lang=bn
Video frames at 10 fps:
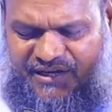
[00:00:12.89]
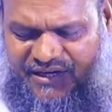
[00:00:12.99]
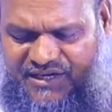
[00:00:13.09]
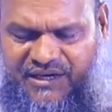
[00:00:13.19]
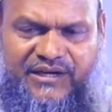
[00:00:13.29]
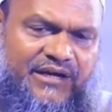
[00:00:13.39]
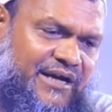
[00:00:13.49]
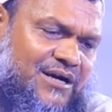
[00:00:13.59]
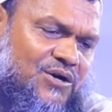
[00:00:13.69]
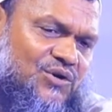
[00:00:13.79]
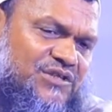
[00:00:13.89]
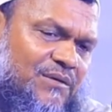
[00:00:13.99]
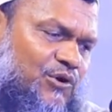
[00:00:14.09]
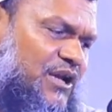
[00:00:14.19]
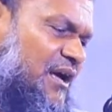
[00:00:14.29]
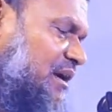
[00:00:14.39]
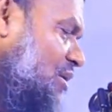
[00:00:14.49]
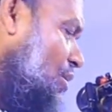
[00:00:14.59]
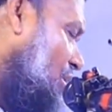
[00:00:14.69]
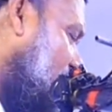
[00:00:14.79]
এইখানে এক কথা বলে
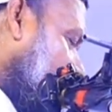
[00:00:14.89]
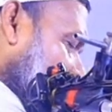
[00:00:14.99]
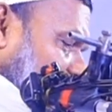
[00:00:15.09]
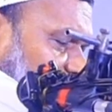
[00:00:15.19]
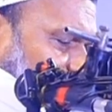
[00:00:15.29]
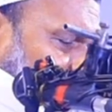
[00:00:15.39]
ওইখানে আর